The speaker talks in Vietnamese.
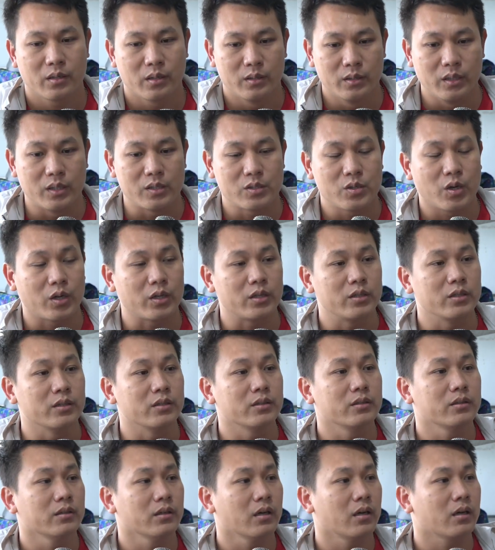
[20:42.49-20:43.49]
lựa chọn
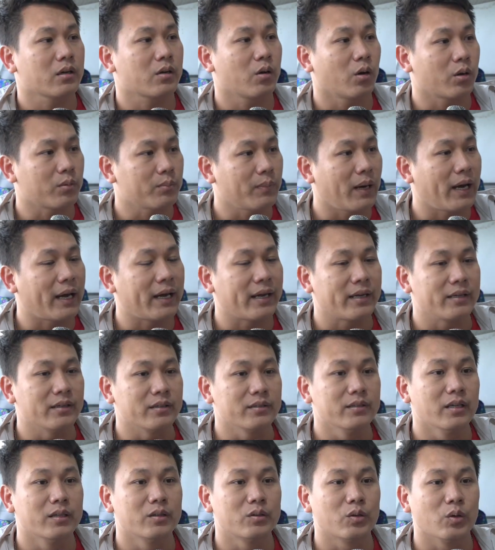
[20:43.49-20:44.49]
những à, con bài
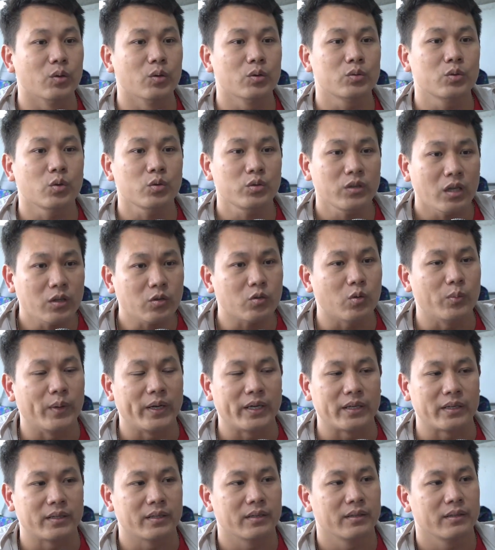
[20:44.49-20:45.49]
những nhân tố tốt nhất của
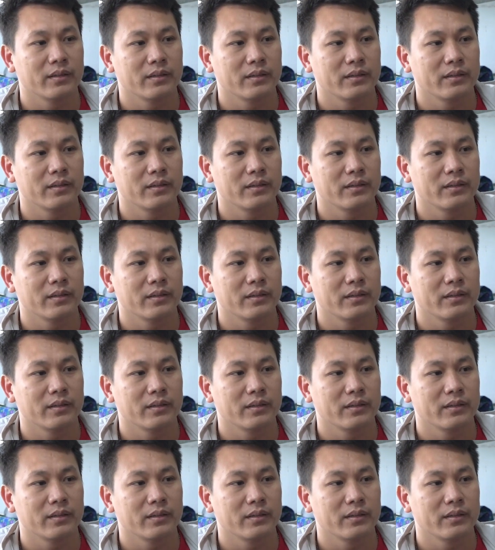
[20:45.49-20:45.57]
mình